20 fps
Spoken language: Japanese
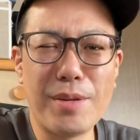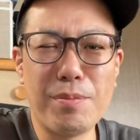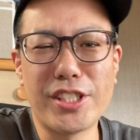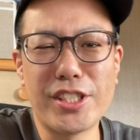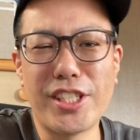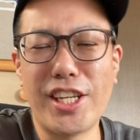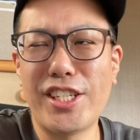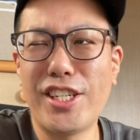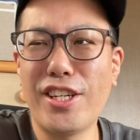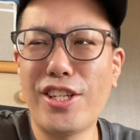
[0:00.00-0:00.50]
まあ、
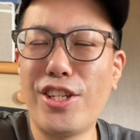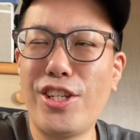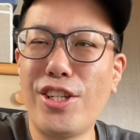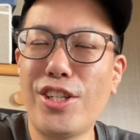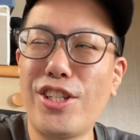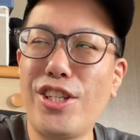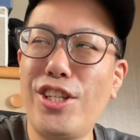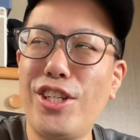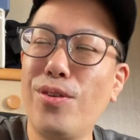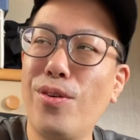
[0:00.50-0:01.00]
せっかく昨
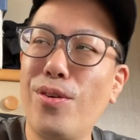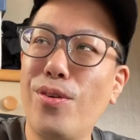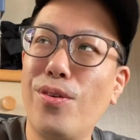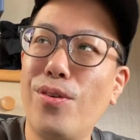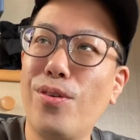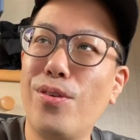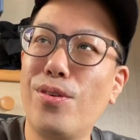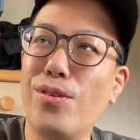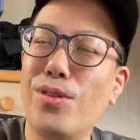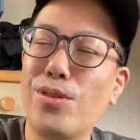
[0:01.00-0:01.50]
日、
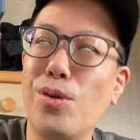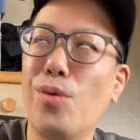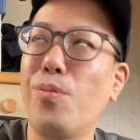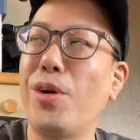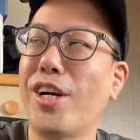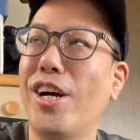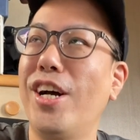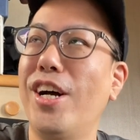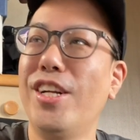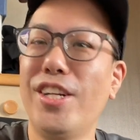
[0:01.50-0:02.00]
その
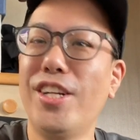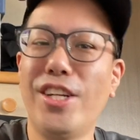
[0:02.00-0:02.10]
前か、